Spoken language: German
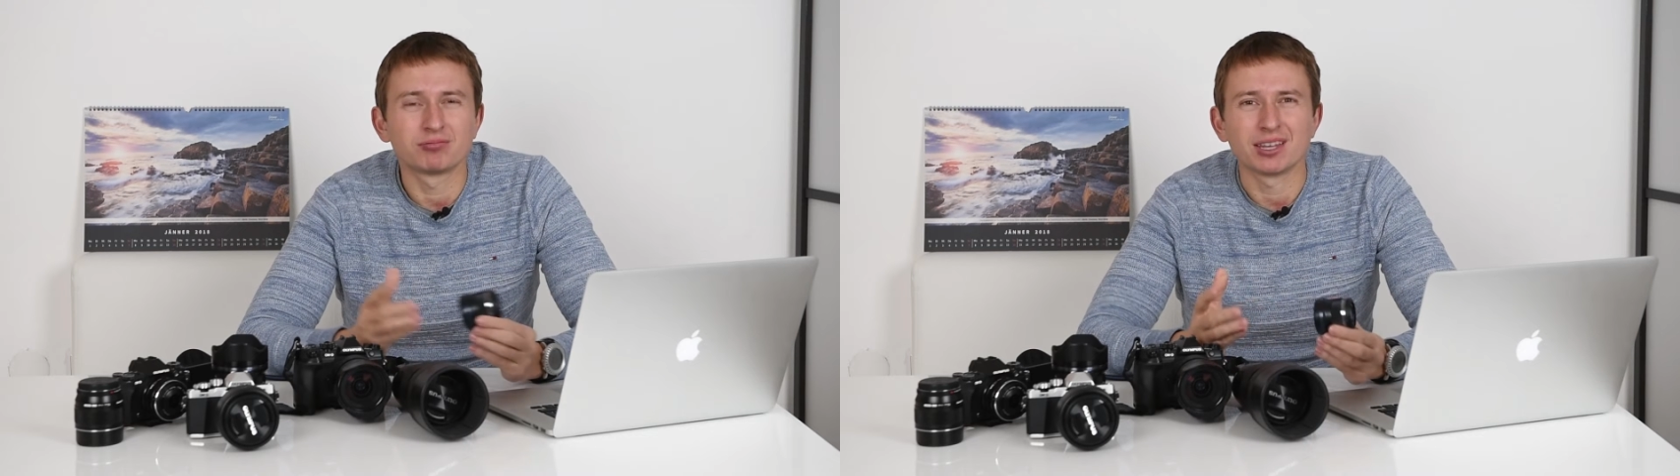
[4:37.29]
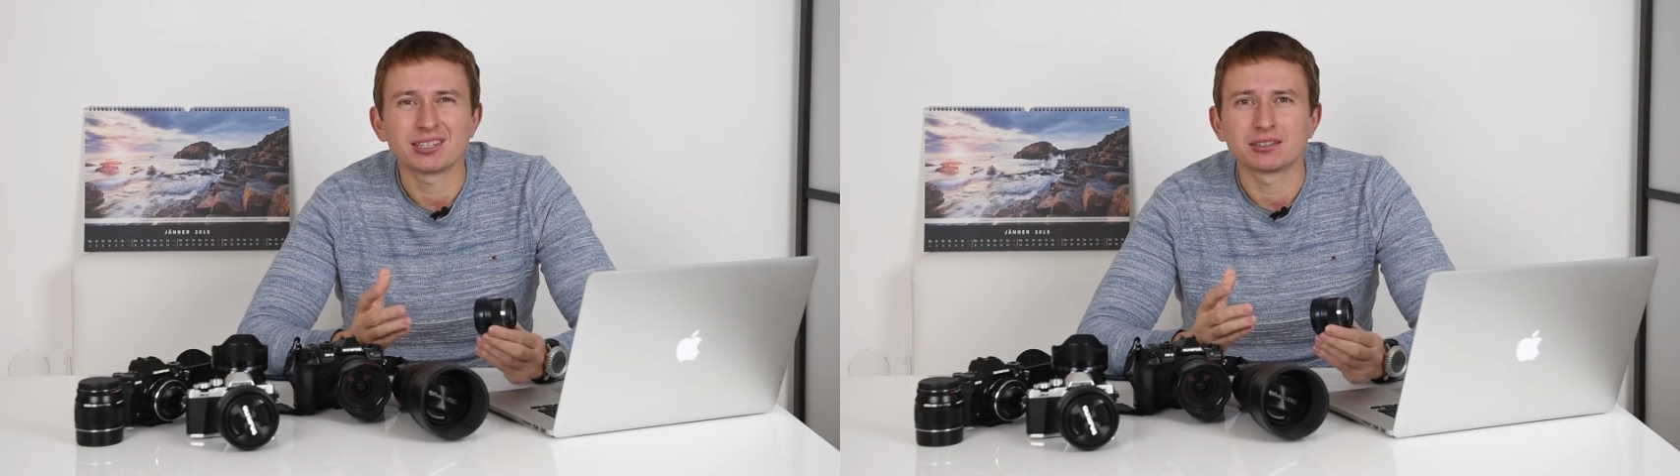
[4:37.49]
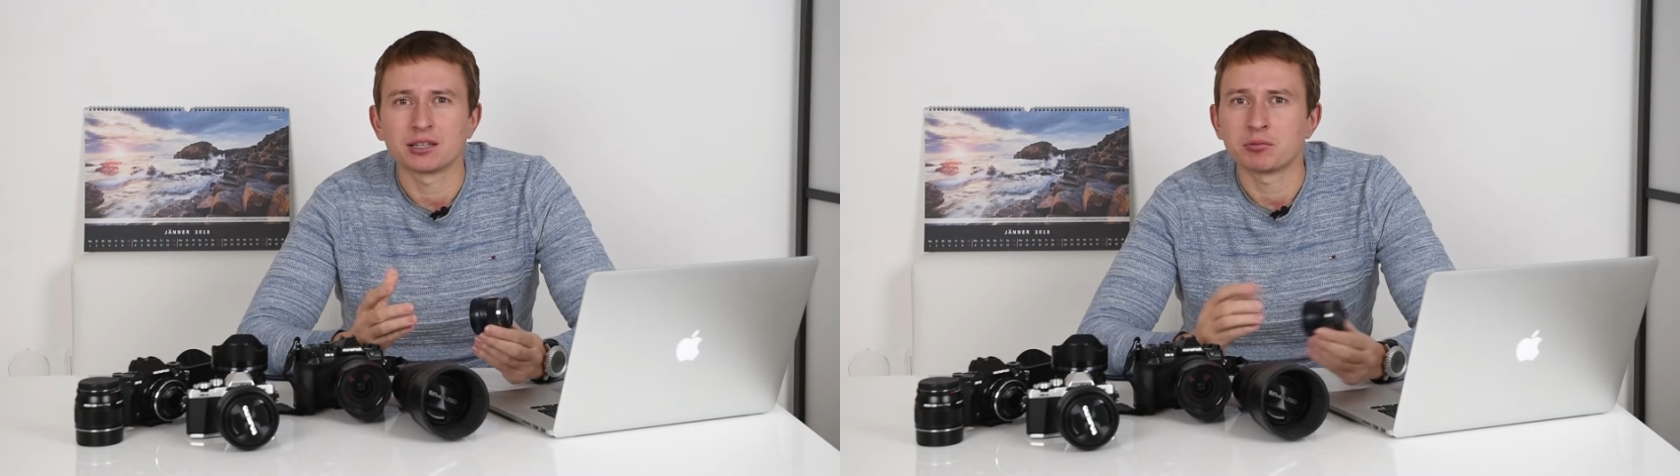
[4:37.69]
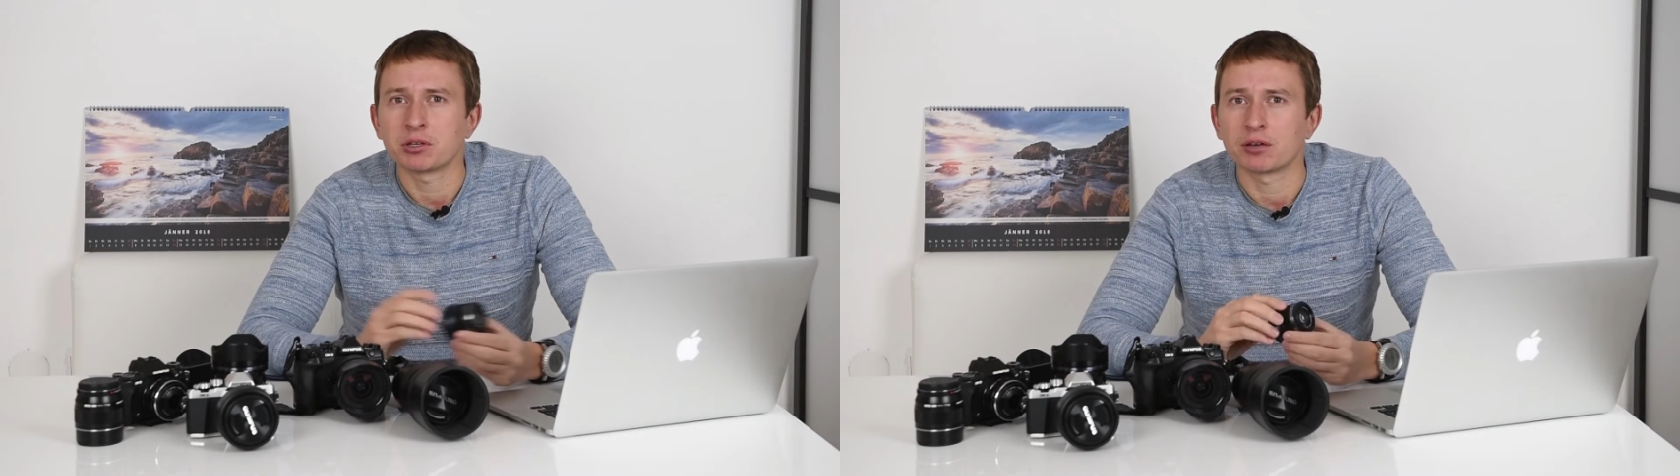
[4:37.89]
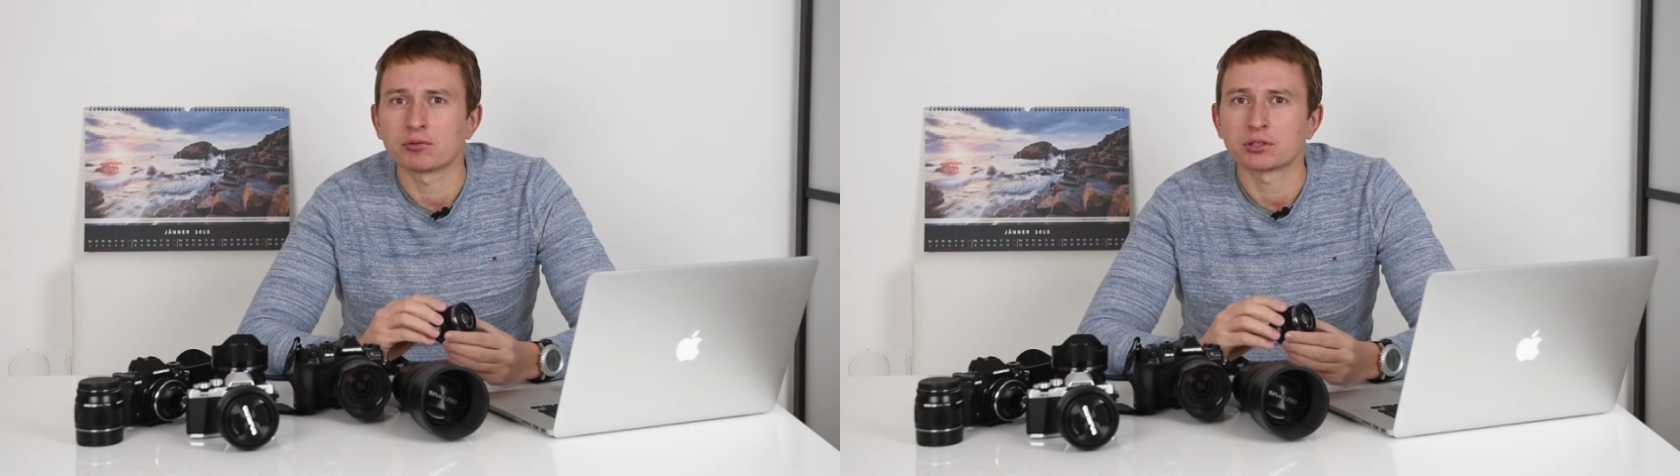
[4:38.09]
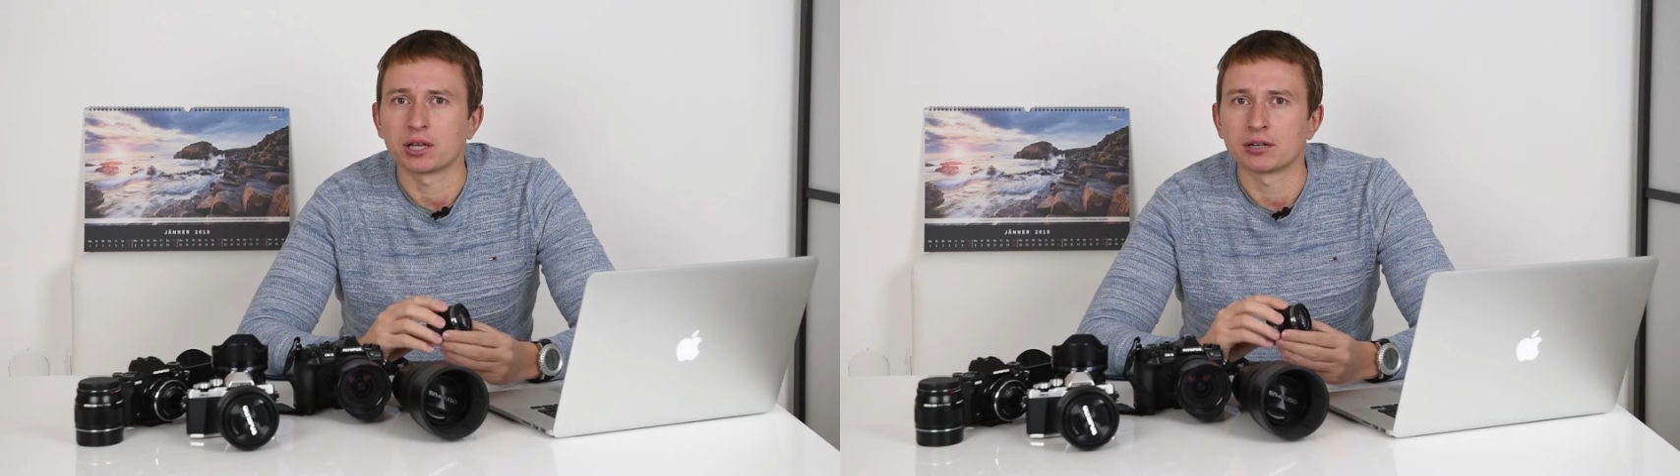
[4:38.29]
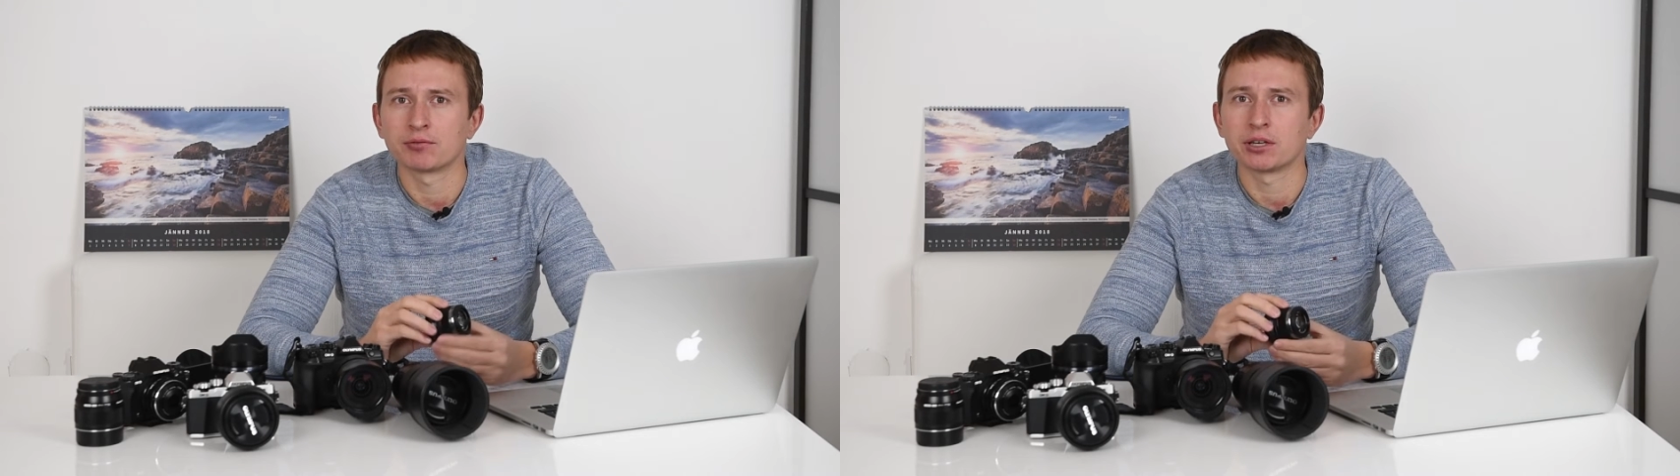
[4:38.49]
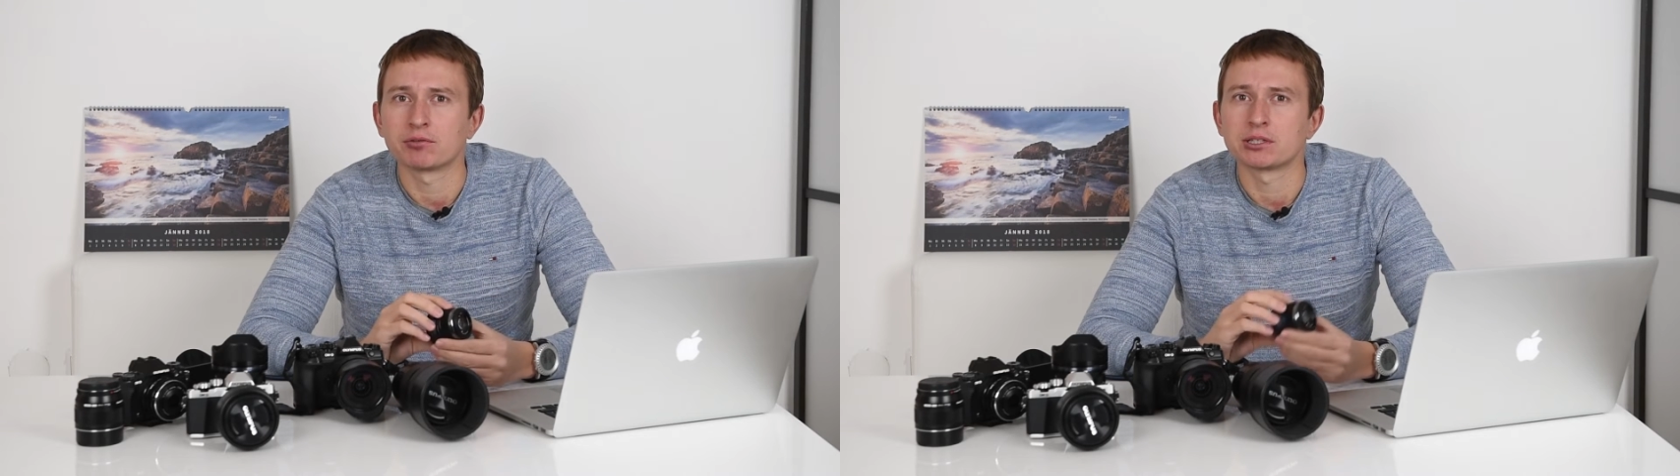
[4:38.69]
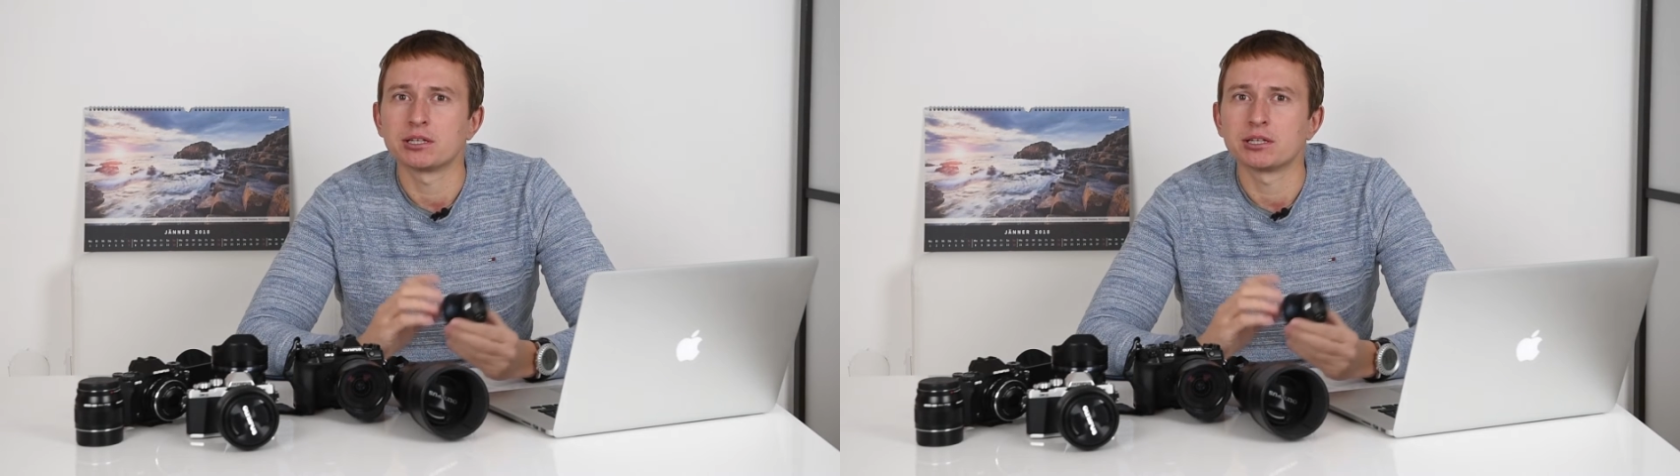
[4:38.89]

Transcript: Das nehme ich einfach dann, wenn ich was